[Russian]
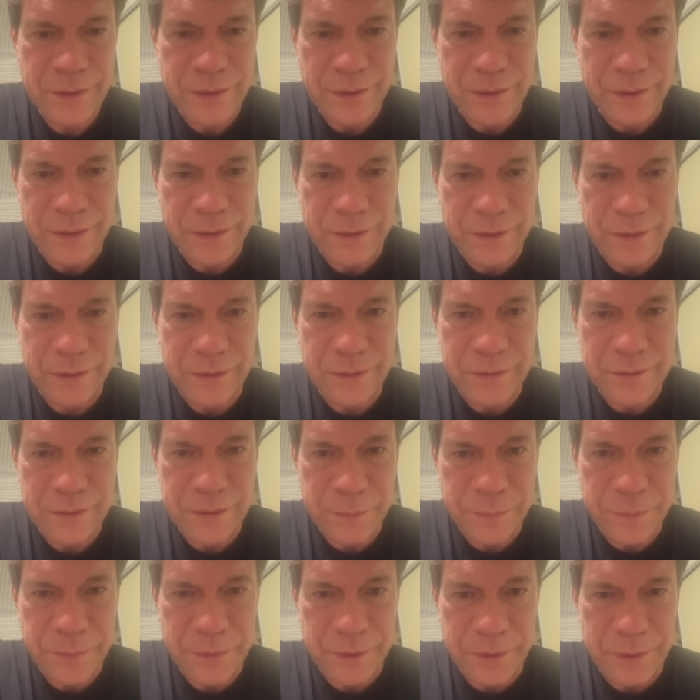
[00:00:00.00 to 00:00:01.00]
И,
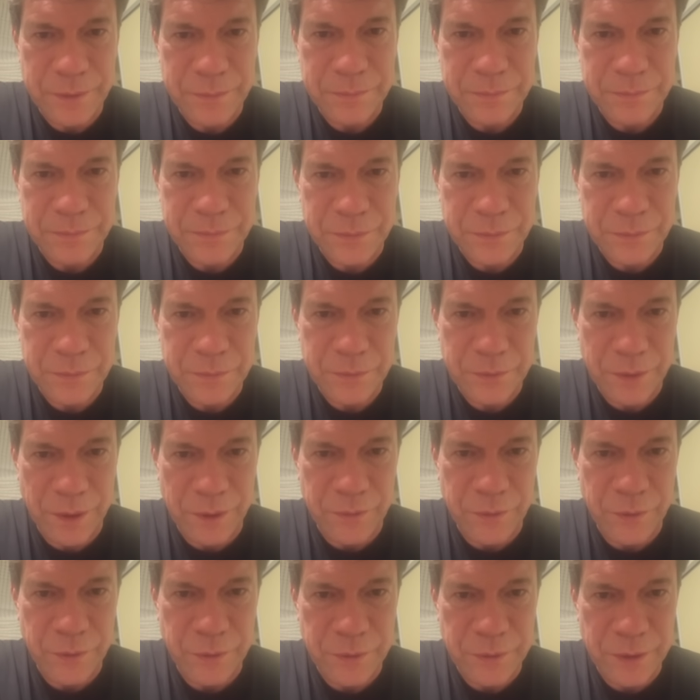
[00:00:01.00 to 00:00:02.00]
типа, ну,
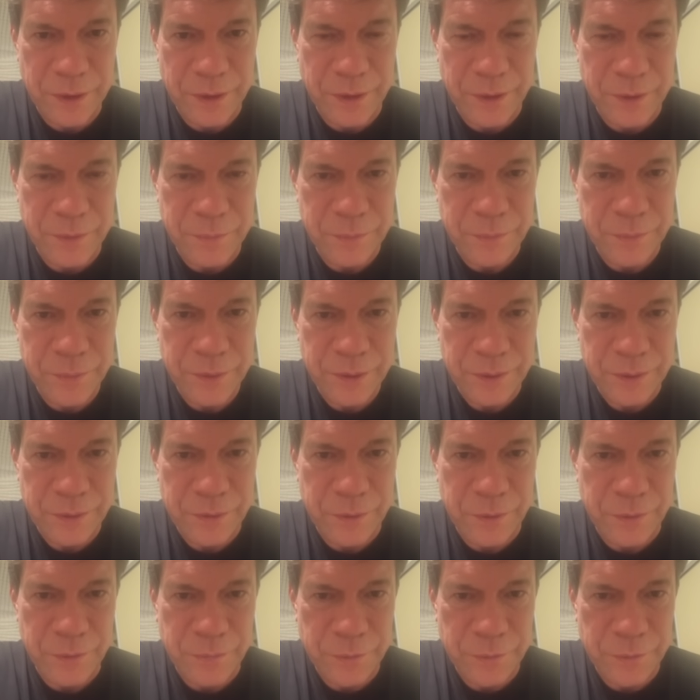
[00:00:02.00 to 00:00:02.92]
раз он таким был, то,